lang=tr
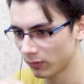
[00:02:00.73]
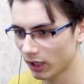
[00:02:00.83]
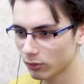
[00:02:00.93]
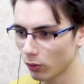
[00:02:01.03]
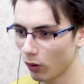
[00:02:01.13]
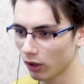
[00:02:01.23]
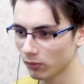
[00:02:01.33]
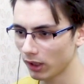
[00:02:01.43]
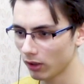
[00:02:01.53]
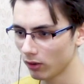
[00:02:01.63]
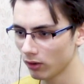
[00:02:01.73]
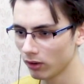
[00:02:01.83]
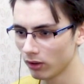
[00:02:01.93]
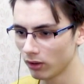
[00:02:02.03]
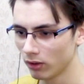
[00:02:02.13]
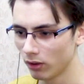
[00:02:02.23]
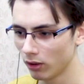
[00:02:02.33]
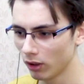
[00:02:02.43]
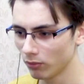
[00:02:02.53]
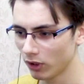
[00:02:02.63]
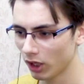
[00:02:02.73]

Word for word: Nasıl bir ok atma lan o? Oğlum